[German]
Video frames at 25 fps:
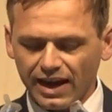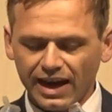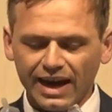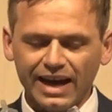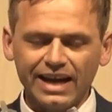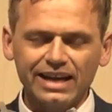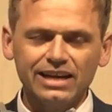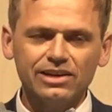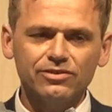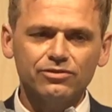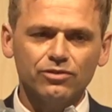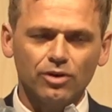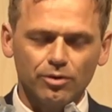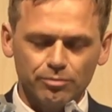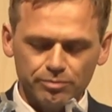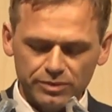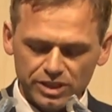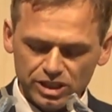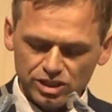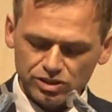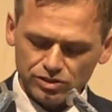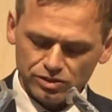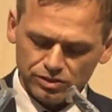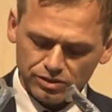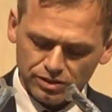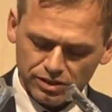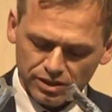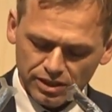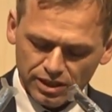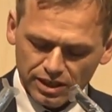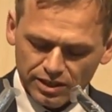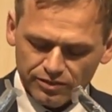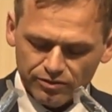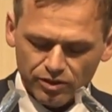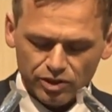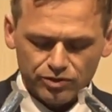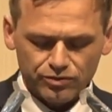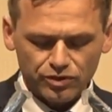Eine Vermischung
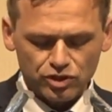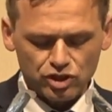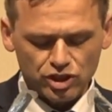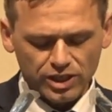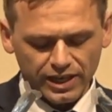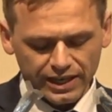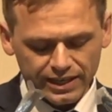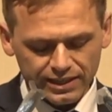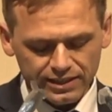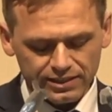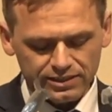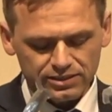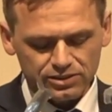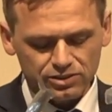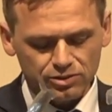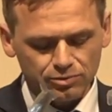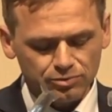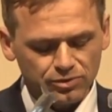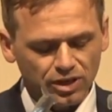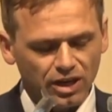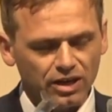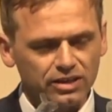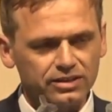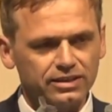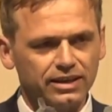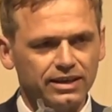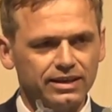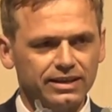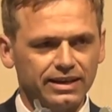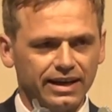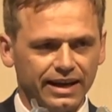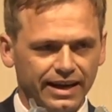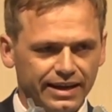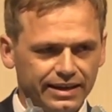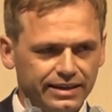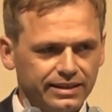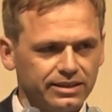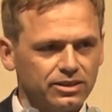wird wahrscheinlich zum Nachteil
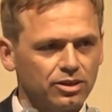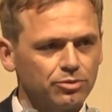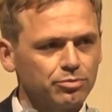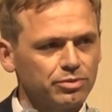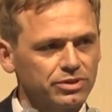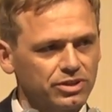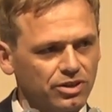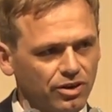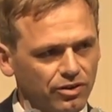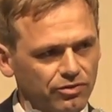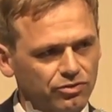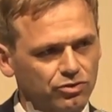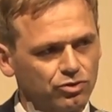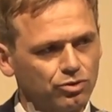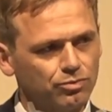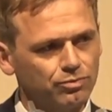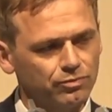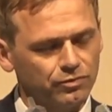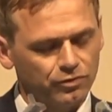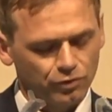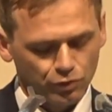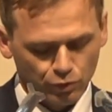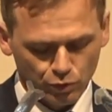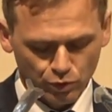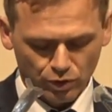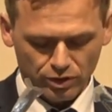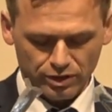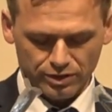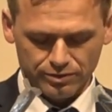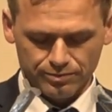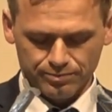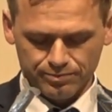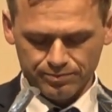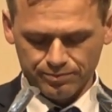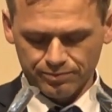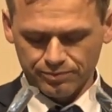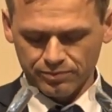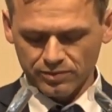einiger Bedarfsgruppen führen.
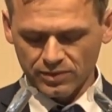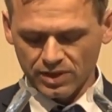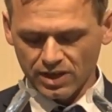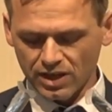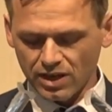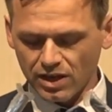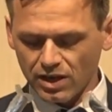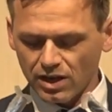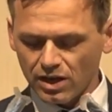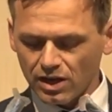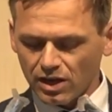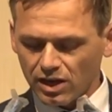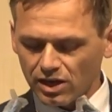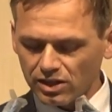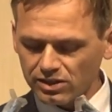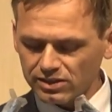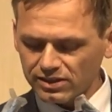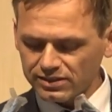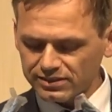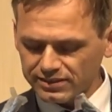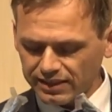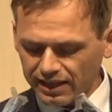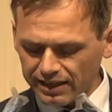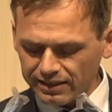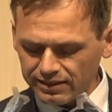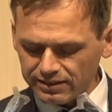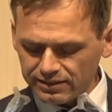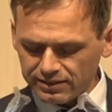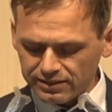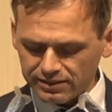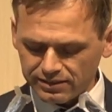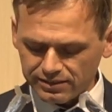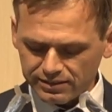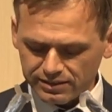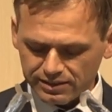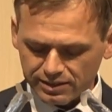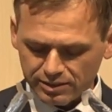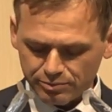Interessant
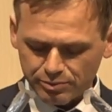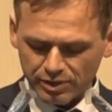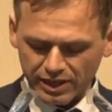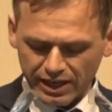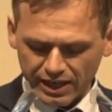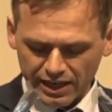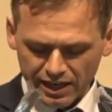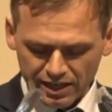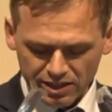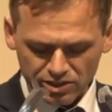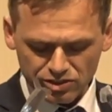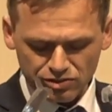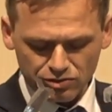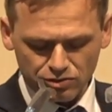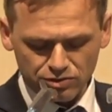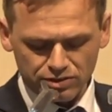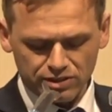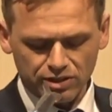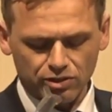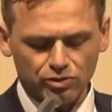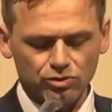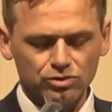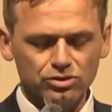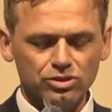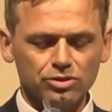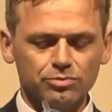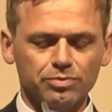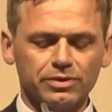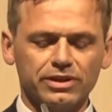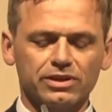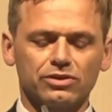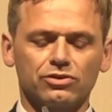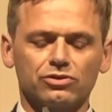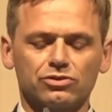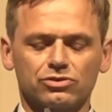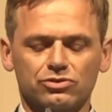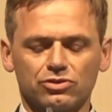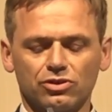ist die Berechnung der
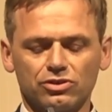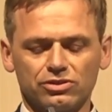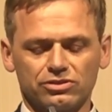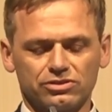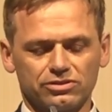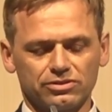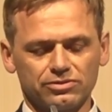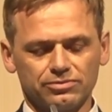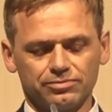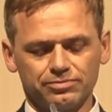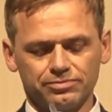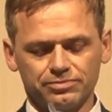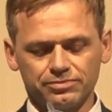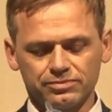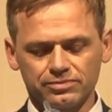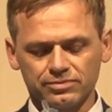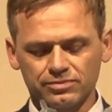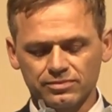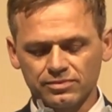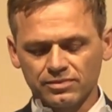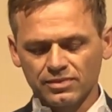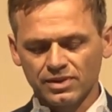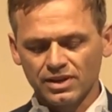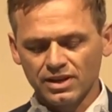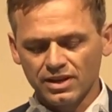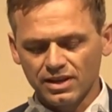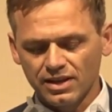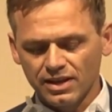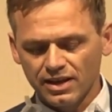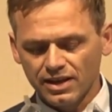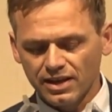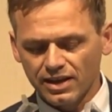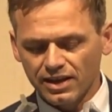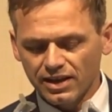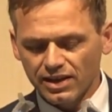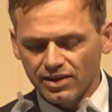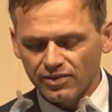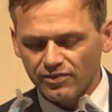Unterbringungskosten.
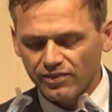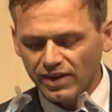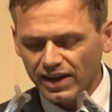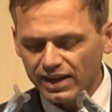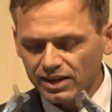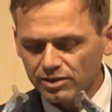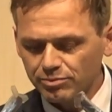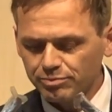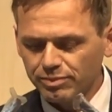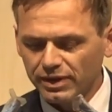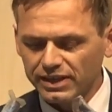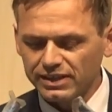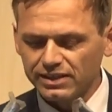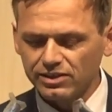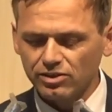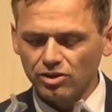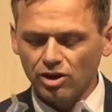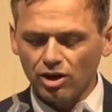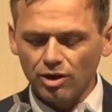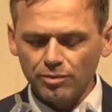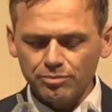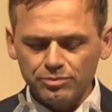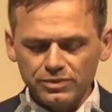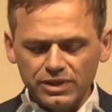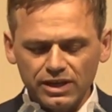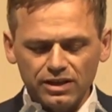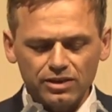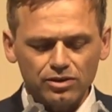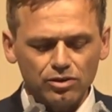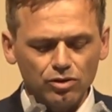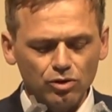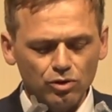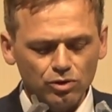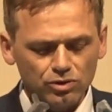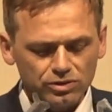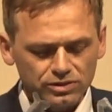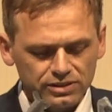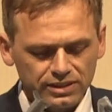Während bei den
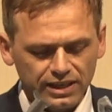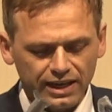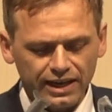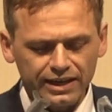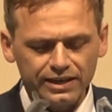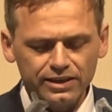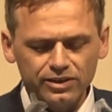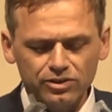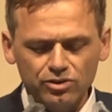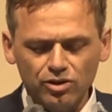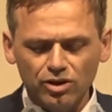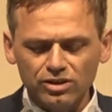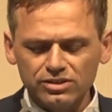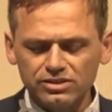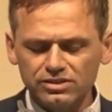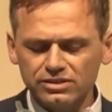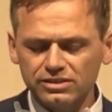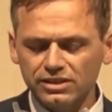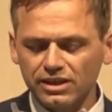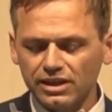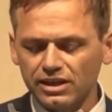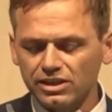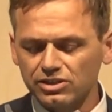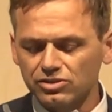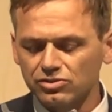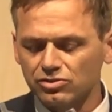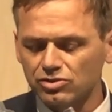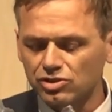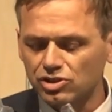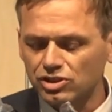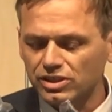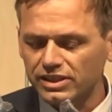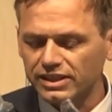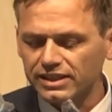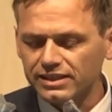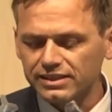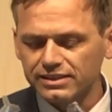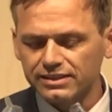Obdachlosen eine Kostenrechnung
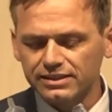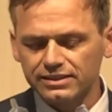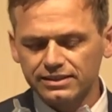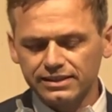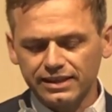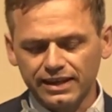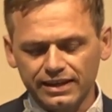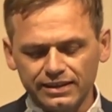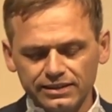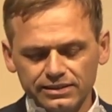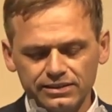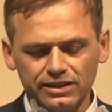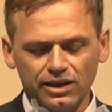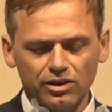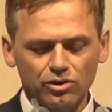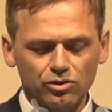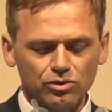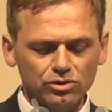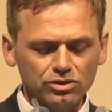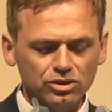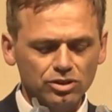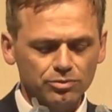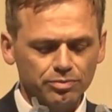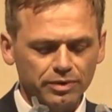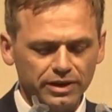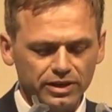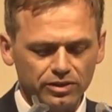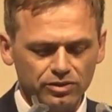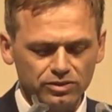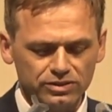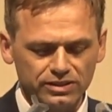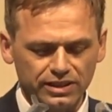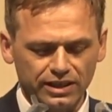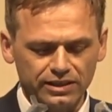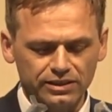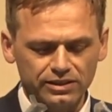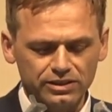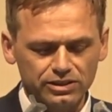strikt getrennt nach
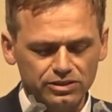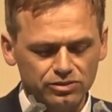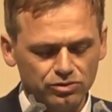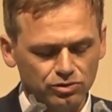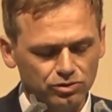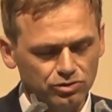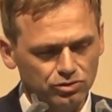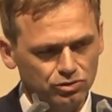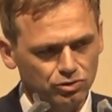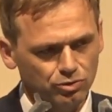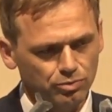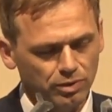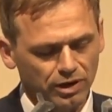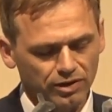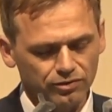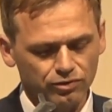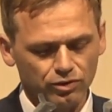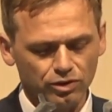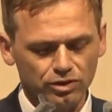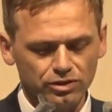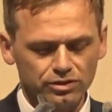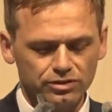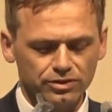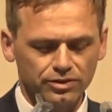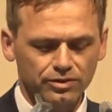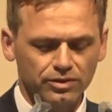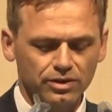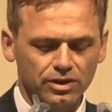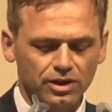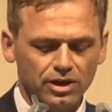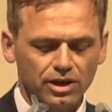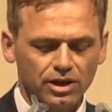Unterbringungseinrichtungstyp erfolgt,